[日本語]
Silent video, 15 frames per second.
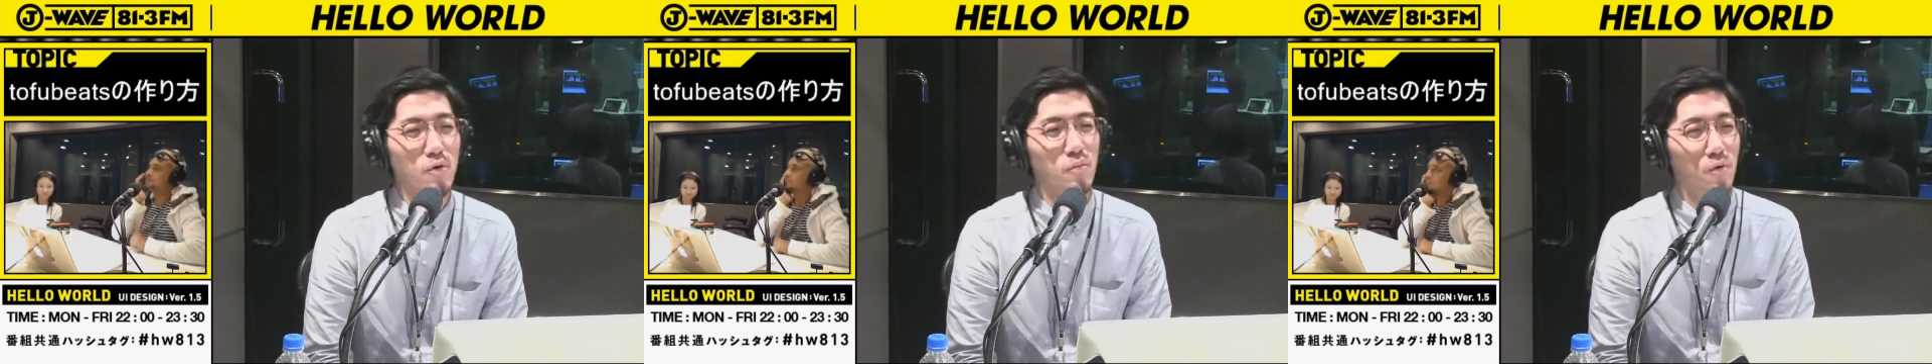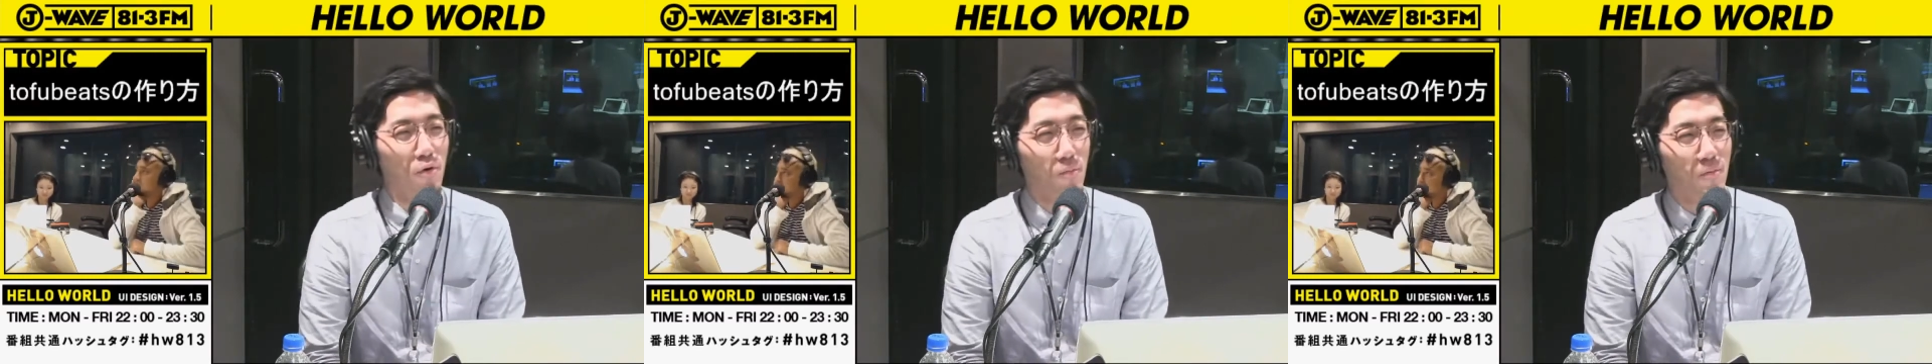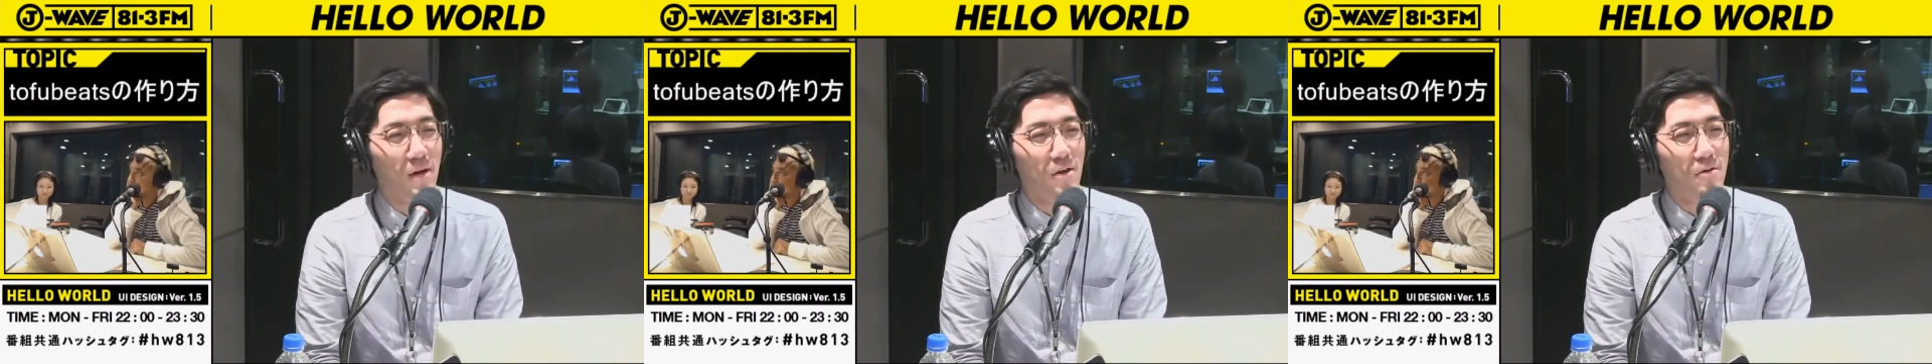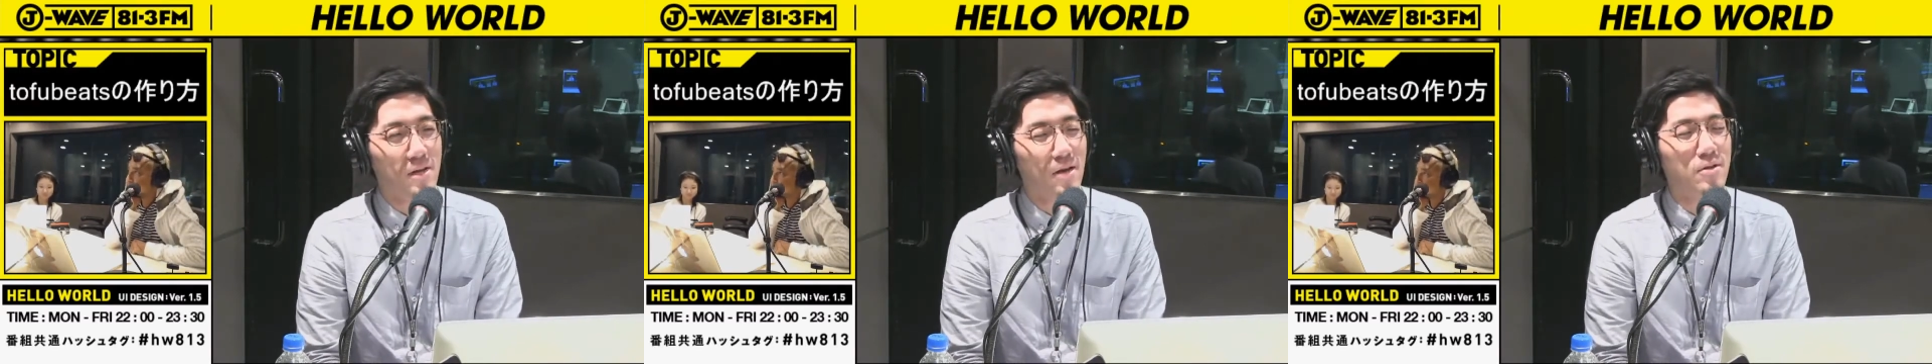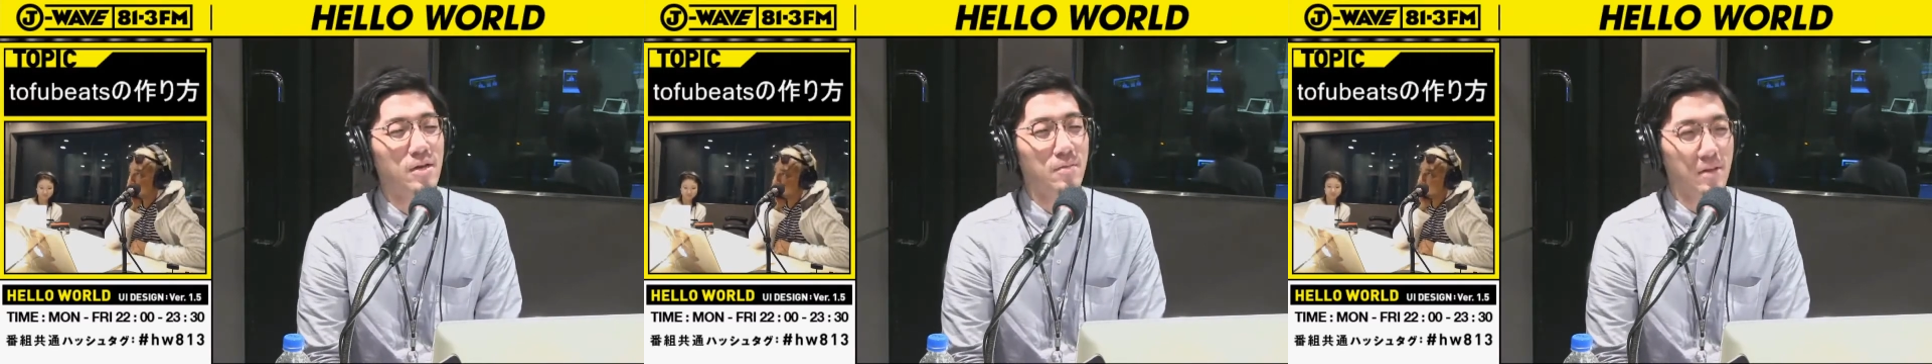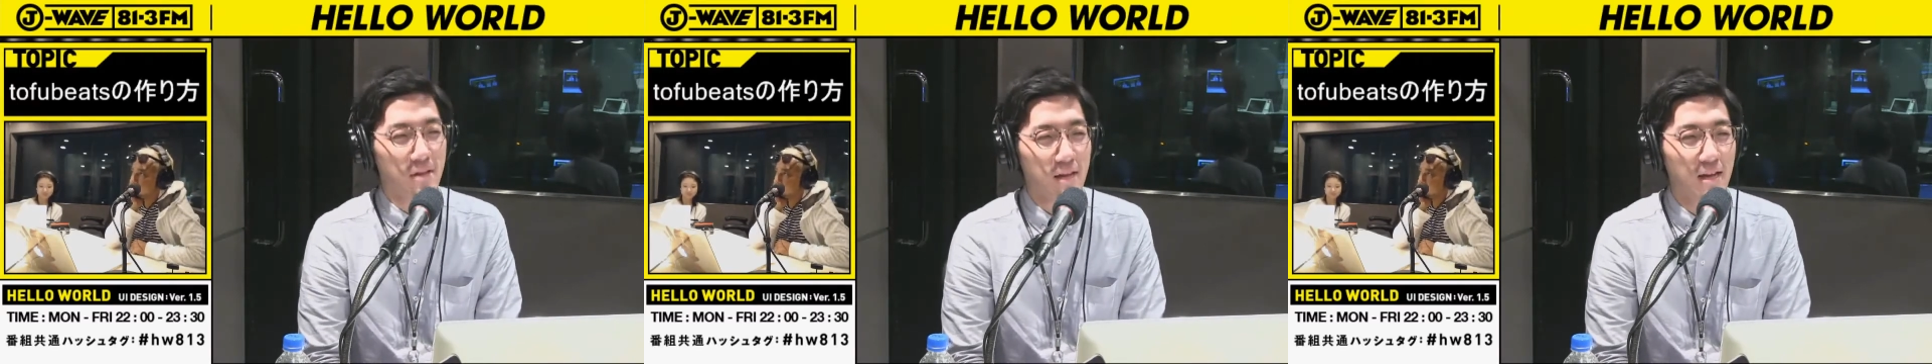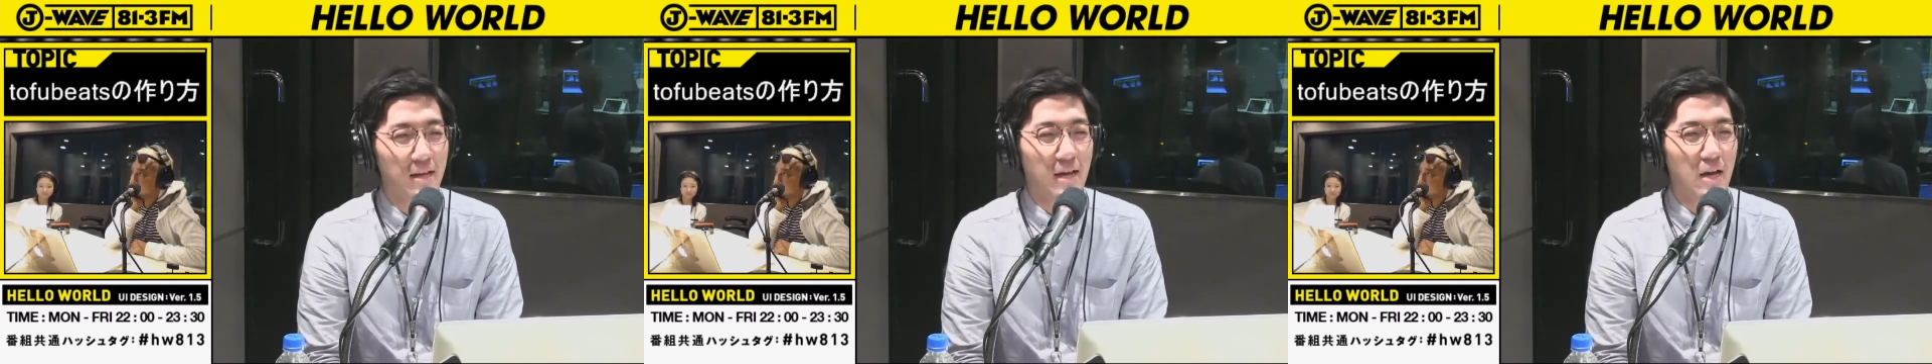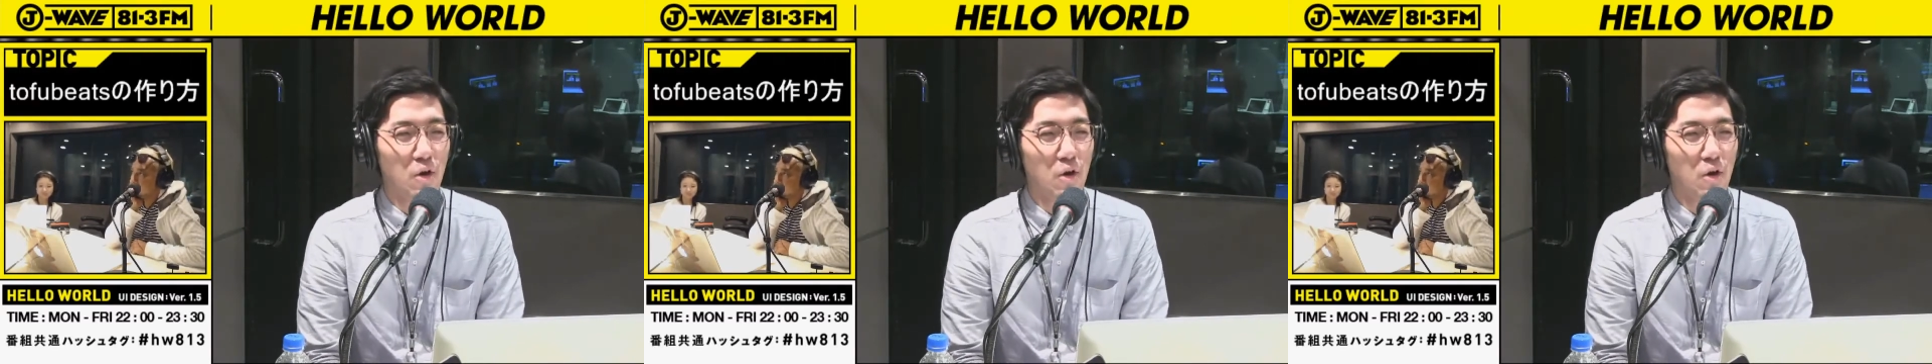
僕もあのリアルタイムですね